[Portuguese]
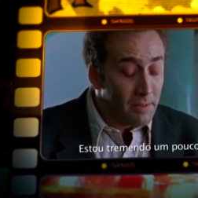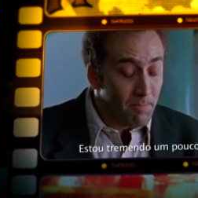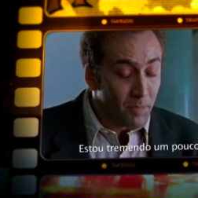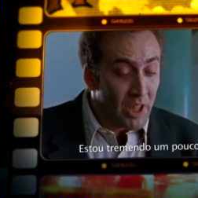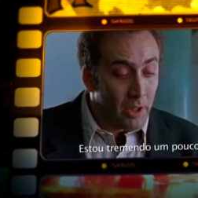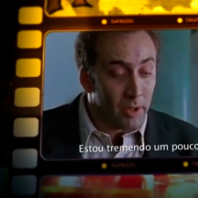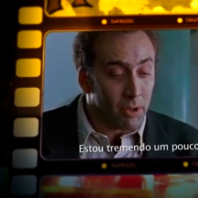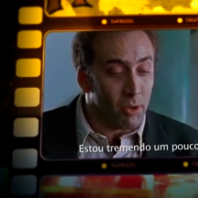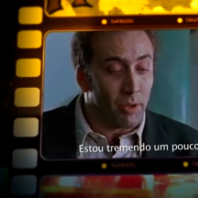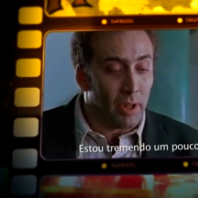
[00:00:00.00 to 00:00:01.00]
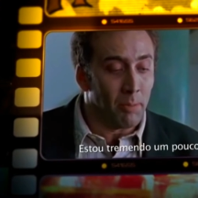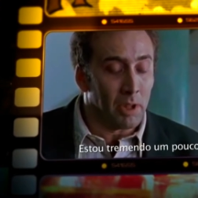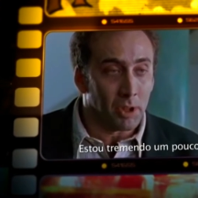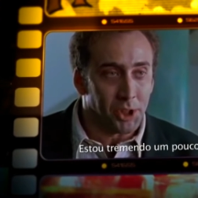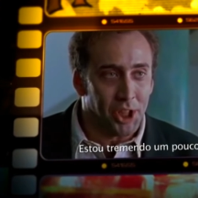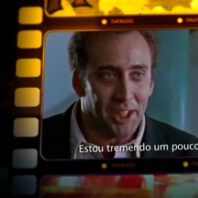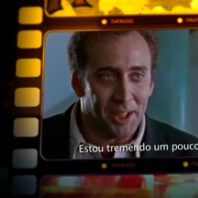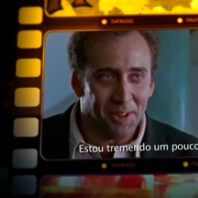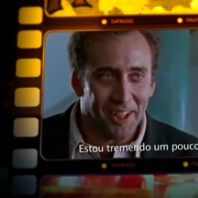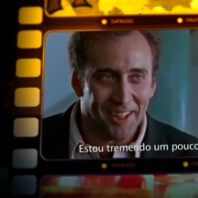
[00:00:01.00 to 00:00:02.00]
tell you the truth, I'm a little shaky
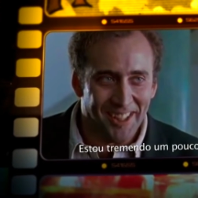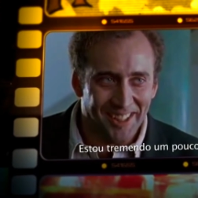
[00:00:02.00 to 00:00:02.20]
right now.